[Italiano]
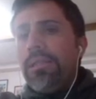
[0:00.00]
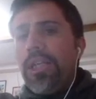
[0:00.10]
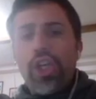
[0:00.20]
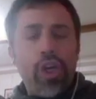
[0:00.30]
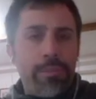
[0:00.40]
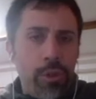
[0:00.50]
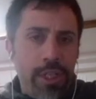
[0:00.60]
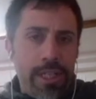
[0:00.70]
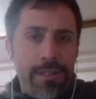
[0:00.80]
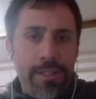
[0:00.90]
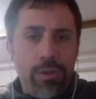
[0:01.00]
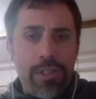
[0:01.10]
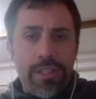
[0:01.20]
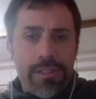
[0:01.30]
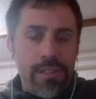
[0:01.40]
il corpo direttivo
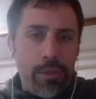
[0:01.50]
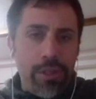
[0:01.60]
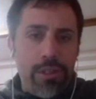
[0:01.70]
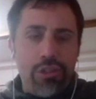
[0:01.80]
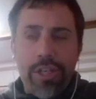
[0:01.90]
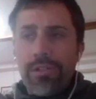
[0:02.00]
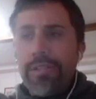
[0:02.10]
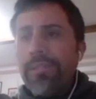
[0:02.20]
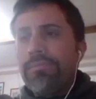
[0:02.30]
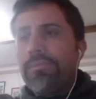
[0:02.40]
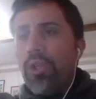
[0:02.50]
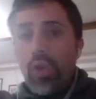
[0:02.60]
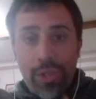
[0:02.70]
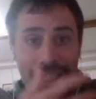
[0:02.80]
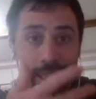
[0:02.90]
dei testimoni di Geova,
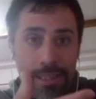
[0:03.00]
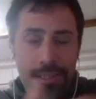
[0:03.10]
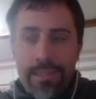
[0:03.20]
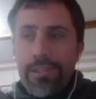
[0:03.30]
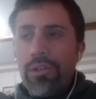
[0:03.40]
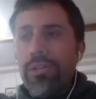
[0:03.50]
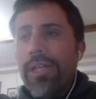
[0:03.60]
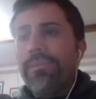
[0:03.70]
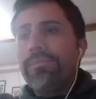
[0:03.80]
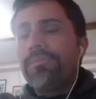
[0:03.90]
l'organizzazione,